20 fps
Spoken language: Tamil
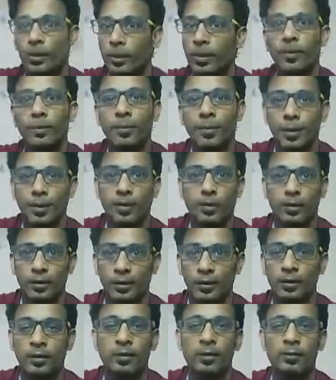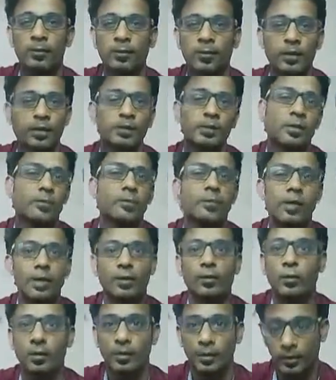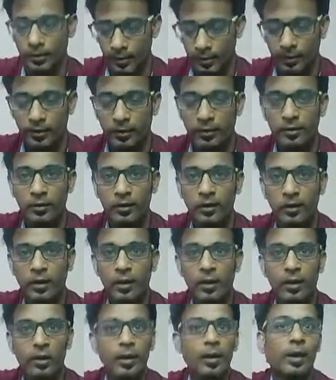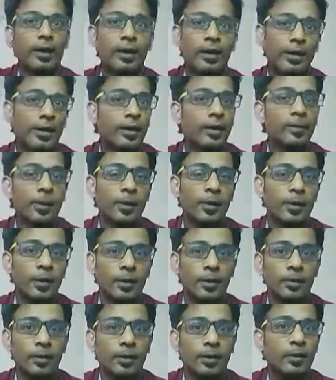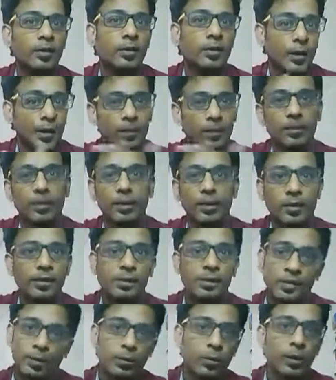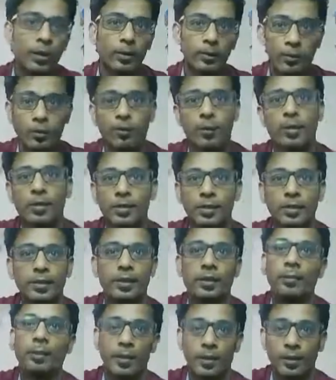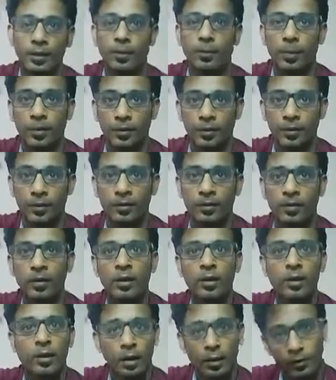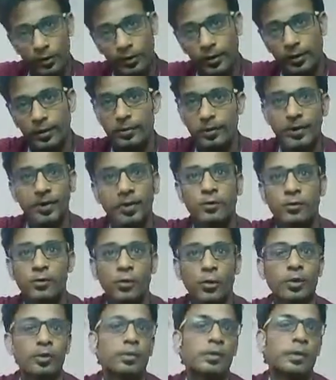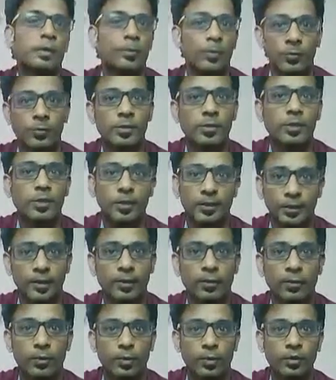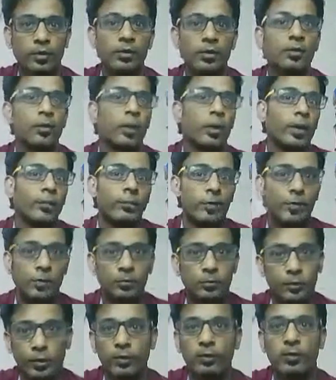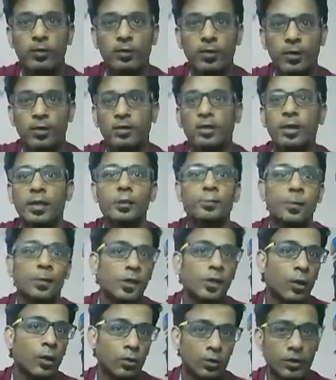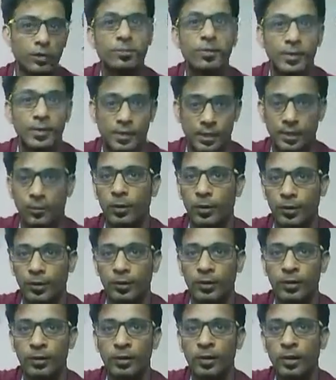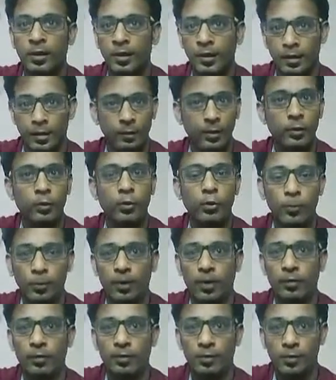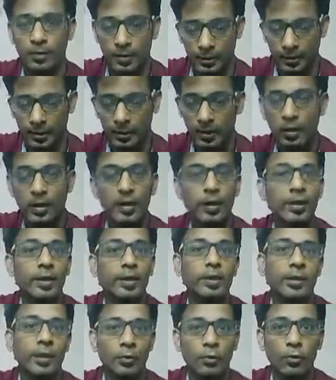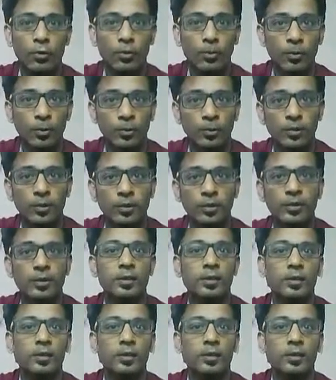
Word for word: அப்படின்ற மாதிரி எனக்கு சம்மேர் எனக்கு ஒரு நெருடல் இருக்குது அதனால் என்ன பண்ணுறேன் அப்படின்னா அது மாதிரி கிளைண்ட்ஸ் ஒரு ரெண்டு மூணு பேர் ரீசெண்ட் டைம் நான் ஹேண்டில் பண்ணியிருந்தேன் அவங்களுக்கு நான் கிளியராகவே சொல்லிட்டேன் சார் ப்ரொஃபஷனல் எத்திக்னு ஒன்று இருக்குது வென் ஹவ் கம் த்ரூ ஈவெண்ட் மேனேஜர் எஸ்பெஷலி அவுட் ஆஃப் ஸ்டேஷன் ஈவெண்ட் இது நான் வெளியூர் போன ஈவெண்ட்ஸ்லாம் இது மாதிரி வரும்போது வந்து